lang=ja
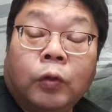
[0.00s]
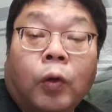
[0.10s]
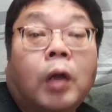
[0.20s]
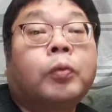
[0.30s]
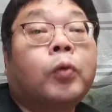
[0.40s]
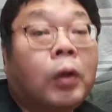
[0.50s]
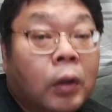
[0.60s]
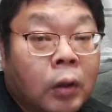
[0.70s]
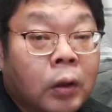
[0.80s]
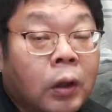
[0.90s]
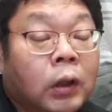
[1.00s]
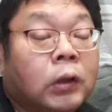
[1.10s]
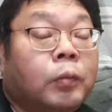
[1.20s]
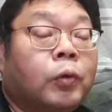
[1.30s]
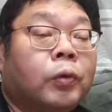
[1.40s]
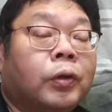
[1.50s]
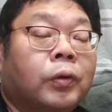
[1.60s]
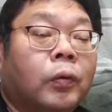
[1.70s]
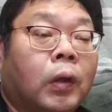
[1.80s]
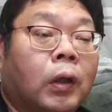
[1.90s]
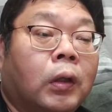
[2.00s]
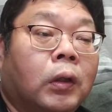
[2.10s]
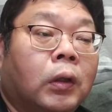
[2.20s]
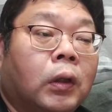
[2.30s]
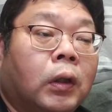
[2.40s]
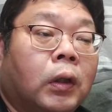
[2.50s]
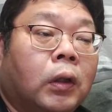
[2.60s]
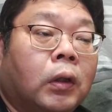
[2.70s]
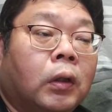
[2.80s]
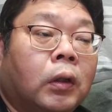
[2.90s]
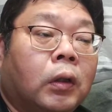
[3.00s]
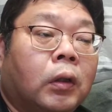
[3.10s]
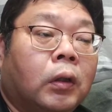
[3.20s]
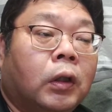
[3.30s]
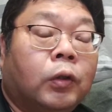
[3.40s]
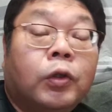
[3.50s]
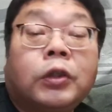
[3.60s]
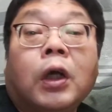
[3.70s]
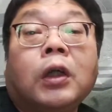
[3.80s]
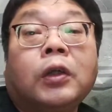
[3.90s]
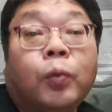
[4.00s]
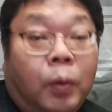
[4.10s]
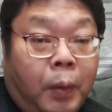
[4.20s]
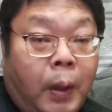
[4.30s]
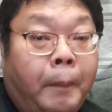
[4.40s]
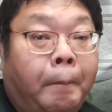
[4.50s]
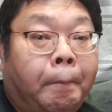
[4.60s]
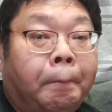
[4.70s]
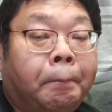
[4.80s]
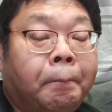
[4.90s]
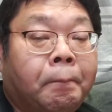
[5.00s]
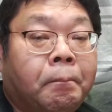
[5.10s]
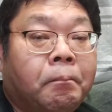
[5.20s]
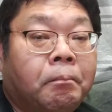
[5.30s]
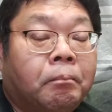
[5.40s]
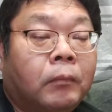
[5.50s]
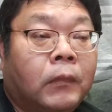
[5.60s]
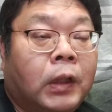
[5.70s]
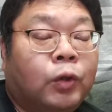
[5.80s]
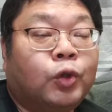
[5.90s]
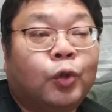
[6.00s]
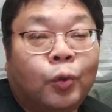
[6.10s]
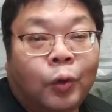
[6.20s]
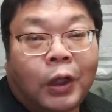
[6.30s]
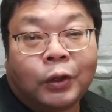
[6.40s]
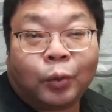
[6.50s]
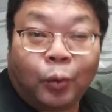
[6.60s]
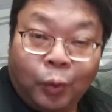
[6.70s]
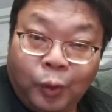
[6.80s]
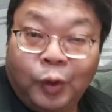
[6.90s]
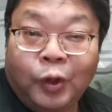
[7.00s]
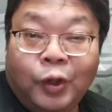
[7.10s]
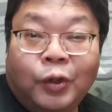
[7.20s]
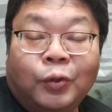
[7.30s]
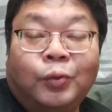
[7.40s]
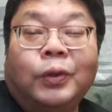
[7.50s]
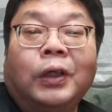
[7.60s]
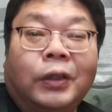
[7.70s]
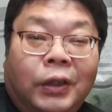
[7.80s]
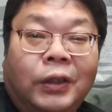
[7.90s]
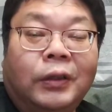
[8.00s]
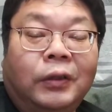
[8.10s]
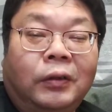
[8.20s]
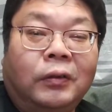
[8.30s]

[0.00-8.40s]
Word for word: ワンドライブとかね、ああいったものっていうのは、えー、ネットにつながっておれば、うんネット上の仮想空間に、